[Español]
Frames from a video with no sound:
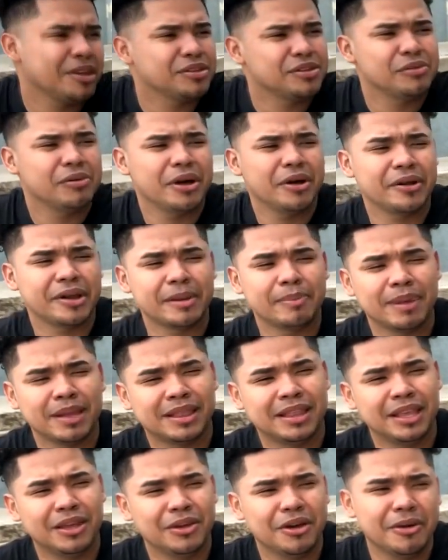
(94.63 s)
viendo el juego
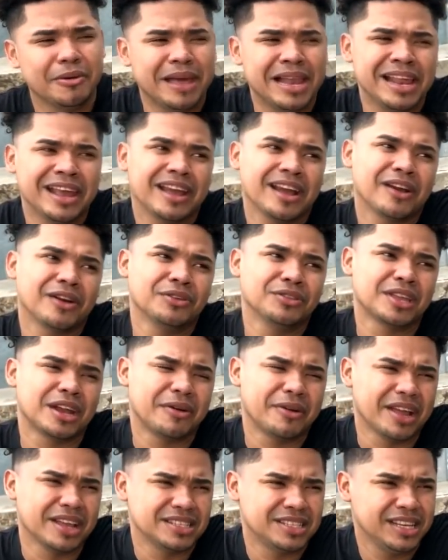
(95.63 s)
repetido de Bélgica
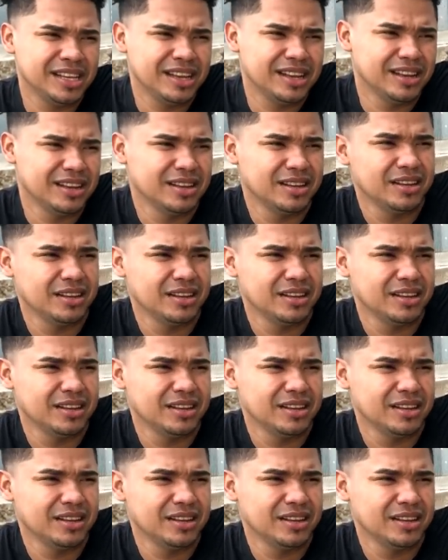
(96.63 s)
contra Brasil.